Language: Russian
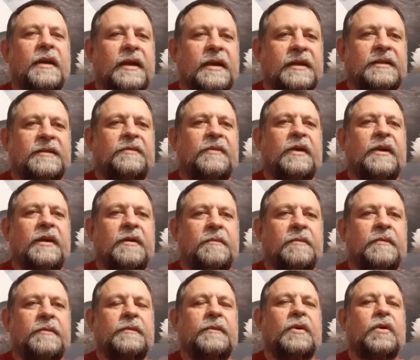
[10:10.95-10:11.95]

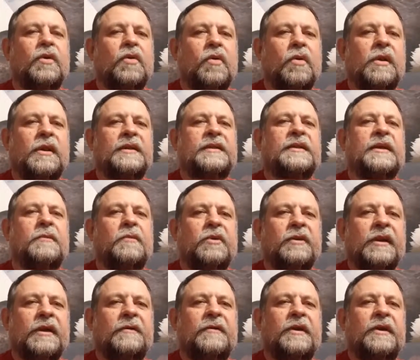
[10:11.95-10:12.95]
своим голосом
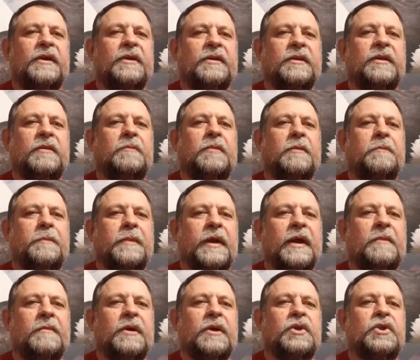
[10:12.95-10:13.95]
Он говорит к тебе
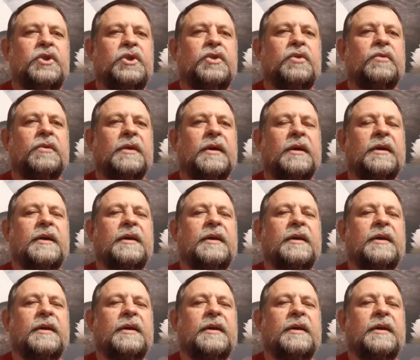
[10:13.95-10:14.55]
прямо и чутко,